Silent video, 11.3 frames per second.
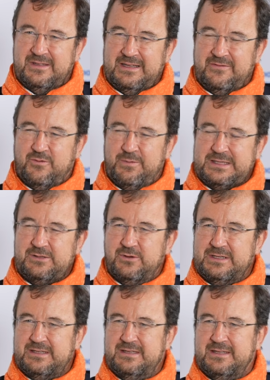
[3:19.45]
il ne faut pas se
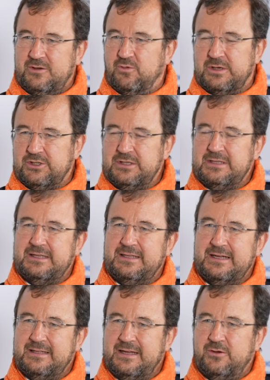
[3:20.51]
laisser décourager.
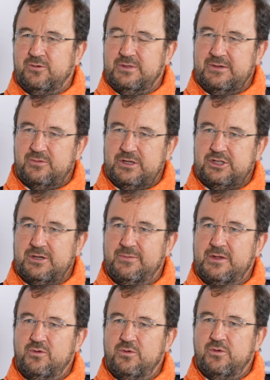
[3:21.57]
D'un côté, on n'a
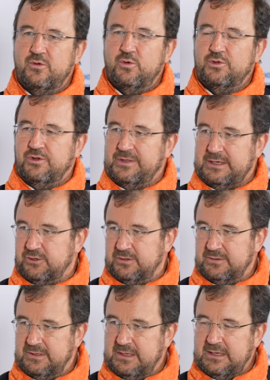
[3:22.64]
jamais eu autant
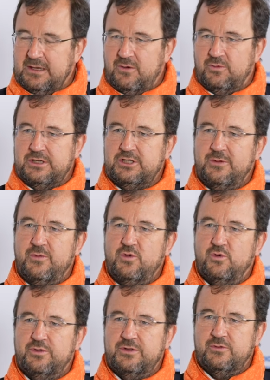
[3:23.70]
d'argent, on n'a jamais
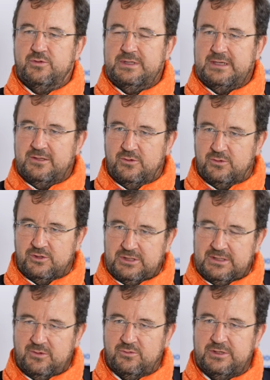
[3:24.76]
eu autant de
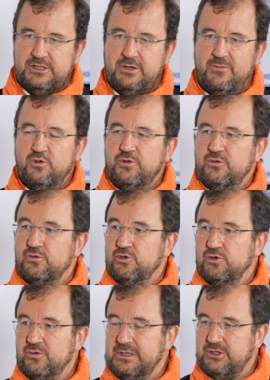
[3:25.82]
technologies, on n'a jamais eu autant de
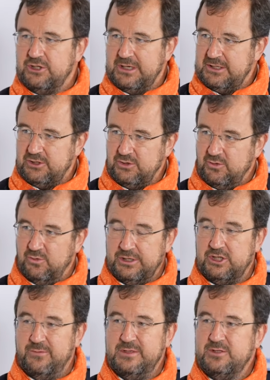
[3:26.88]
gens qui cherchent, on
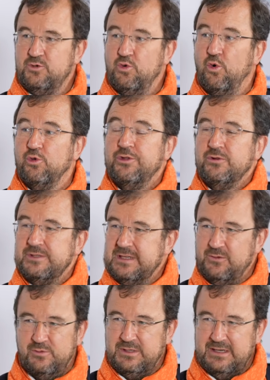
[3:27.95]
n'a jamais su autant ce
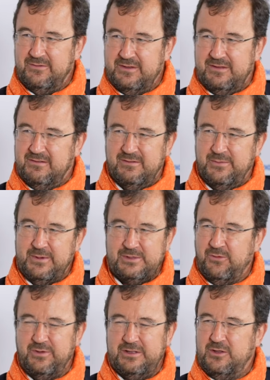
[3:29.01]
qui nous arrivait. Il n'y a pas
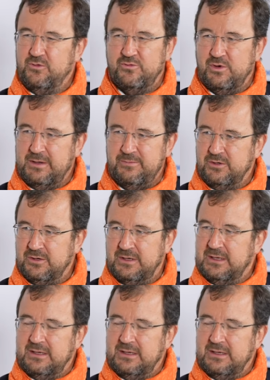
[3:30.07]
besoin d'en faire des nouveaux rapports